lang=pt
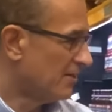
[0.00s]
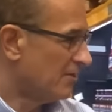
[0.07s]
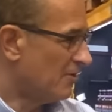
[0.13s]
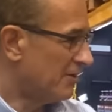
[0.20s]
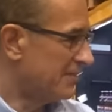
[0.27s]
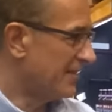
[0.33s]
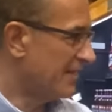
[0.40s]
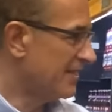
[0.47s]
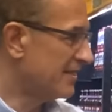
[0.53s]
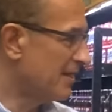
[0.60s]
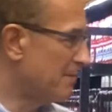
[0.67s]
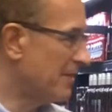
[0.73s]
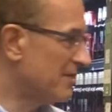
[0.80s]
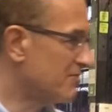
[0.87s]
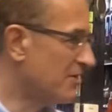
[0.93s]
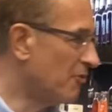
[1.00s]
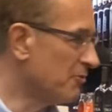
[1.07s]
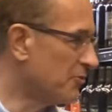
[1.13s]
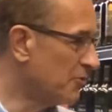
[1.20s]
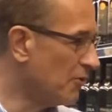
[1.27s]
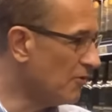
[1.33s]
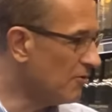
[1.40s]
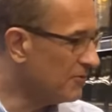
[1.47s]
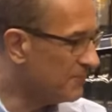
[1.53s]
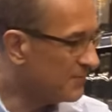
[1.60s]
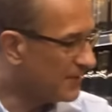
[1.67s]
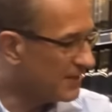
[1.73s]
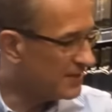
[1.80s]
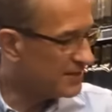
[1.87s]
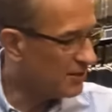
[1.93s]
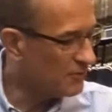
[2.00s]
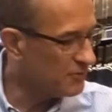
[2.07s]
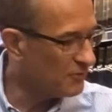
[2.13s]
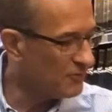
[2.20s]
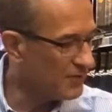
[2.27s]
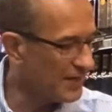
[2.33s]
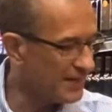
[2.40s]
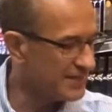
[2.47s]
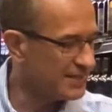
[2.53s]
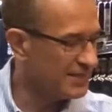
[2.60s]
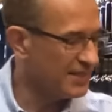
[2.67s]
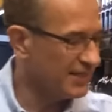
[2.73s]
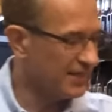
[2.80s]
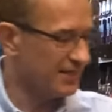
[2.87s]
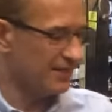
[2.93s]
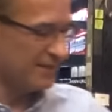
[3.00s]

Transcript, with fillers: Ó, tem aqui também o Salton, esse Salton Classic,